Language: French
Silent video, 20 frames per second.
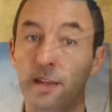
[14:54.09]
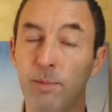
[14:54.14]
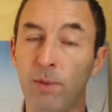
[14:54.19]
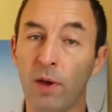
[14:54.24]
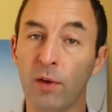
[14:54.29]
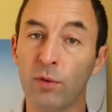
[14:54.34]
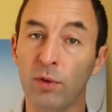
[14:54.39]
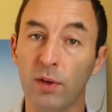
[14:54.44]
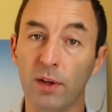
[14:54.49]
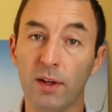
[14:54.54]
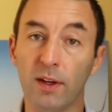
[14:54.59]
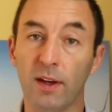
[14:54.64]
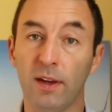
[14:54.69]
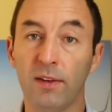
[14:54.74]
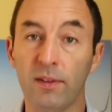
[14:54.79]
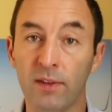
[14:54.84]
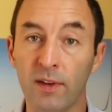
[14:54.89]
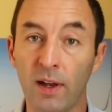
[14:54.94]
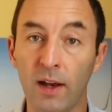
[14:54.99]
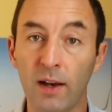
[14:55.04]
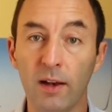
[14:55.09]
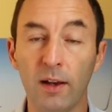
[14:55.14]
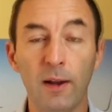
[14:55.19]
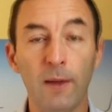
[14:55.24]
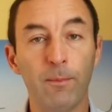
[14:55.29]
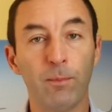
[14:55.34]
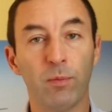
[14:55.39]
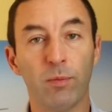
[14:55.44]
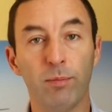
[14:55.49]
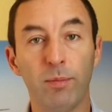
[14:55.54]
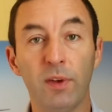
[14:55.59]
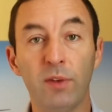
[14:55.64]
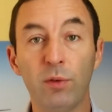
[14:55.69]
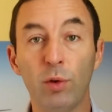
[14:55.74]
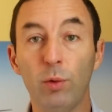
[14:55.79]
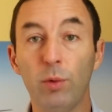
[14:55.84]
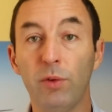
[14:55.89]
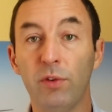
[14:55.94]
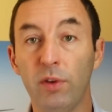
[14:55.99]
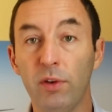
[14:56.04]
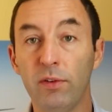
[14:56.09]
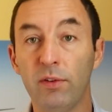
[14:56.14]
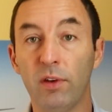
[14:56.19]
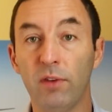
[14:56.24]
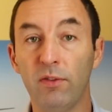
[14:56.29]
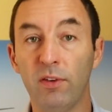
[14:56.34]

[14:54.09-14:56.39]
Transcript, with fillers: hypersonique Kinzhal, mais celui-ci s'est